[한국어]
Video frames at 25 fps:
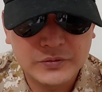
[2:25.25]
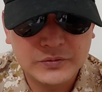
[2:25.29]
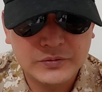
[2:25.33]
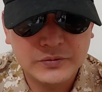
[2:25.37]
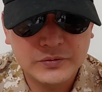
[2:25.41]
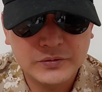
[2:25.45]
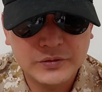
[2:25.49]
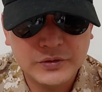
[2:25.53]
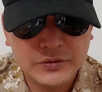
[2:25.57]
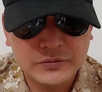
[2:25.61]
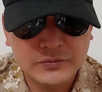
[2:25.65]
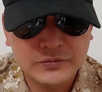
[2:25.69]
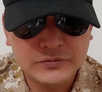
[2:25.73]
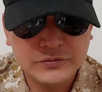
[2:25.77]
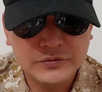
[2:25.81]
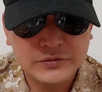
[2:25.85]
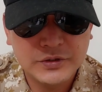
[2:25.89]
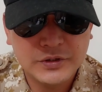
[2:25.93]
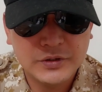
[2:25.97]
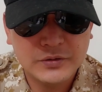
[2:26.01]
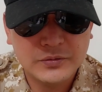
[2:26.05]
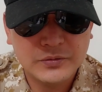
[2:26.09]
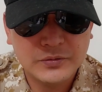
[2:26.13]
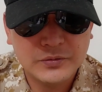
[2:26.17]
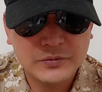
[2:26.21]
또 이
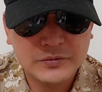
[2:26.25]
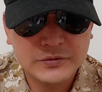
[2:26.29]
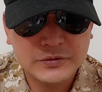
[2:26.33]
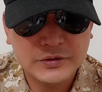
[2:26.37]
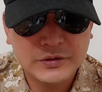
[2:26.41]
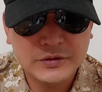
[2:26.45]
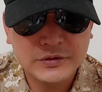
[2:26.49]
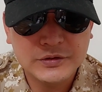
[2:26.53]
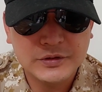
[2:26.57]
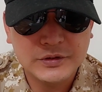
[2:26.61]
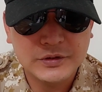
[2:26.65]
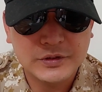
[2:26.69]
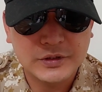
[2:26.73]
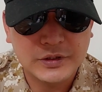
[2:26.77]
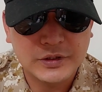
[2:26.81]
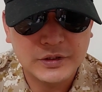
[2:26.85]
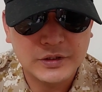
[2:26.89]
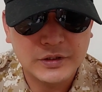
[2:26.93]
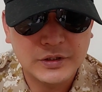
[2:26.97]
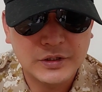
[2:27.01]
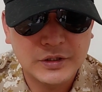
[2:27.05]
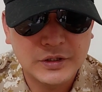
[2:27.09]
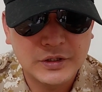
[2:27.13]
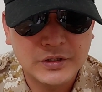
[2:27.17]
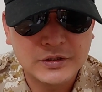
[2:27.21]
군사교육
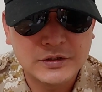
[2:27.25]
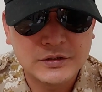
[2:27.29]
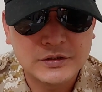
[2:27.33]
성적이